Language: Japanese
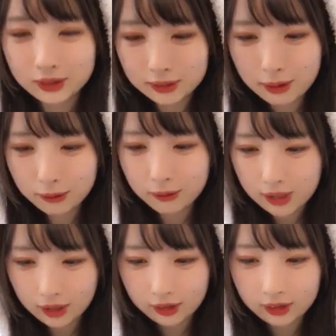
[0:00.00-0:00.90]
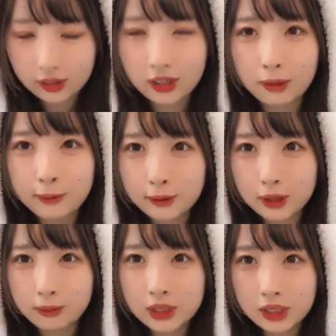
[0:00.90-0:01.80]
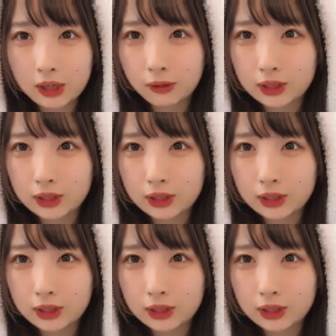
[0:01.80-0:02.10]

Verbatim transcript: おつまこはなんか髪の毛短